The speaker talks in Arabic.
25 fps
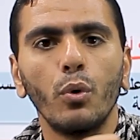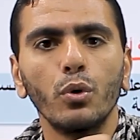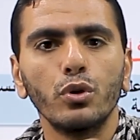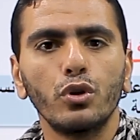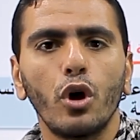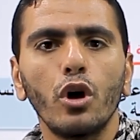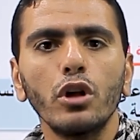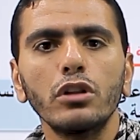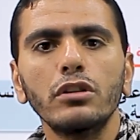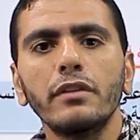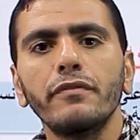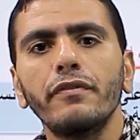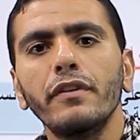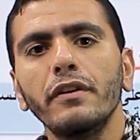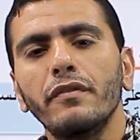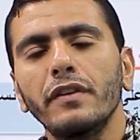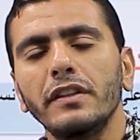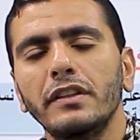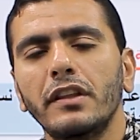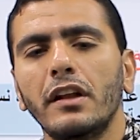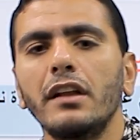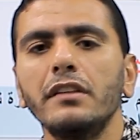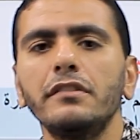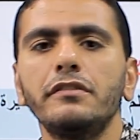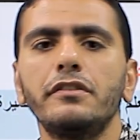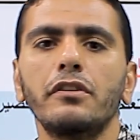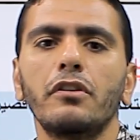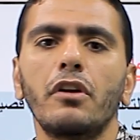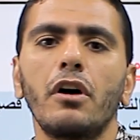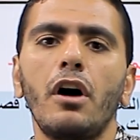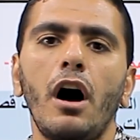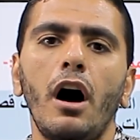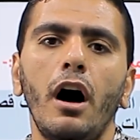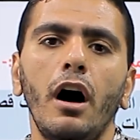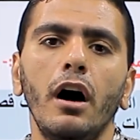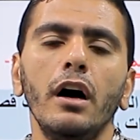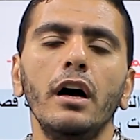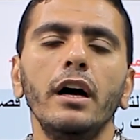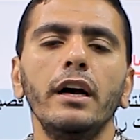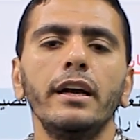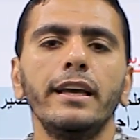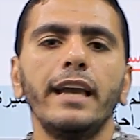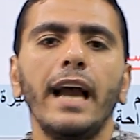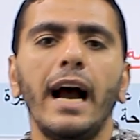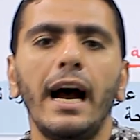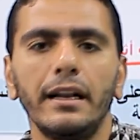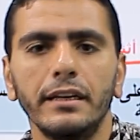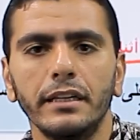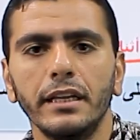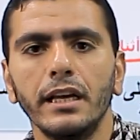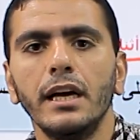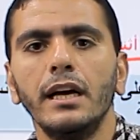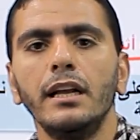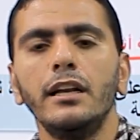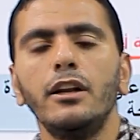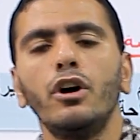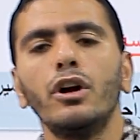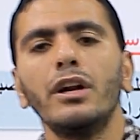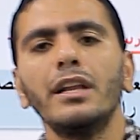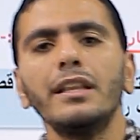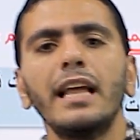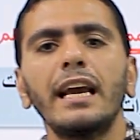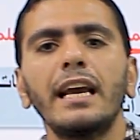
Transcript: وتحط في الفترات دي راحه يعني لو انا